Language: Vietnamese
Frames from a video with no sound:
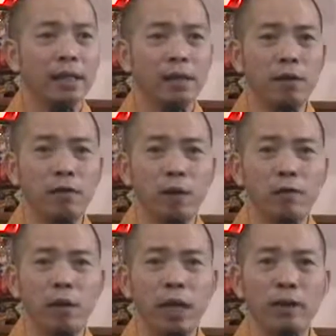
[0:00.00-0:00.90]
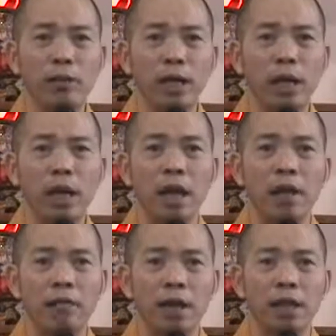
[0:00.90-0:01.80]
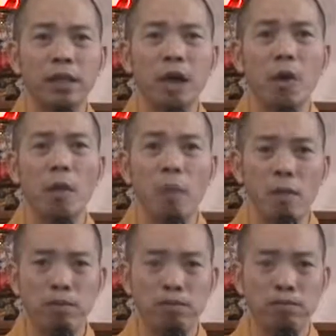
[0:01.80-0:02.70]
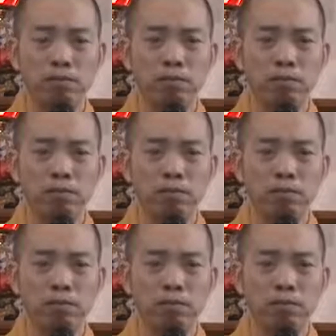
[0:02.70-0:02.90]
Chứ không phải mỗi ngày chúng ta lễ Phật để cầu mong.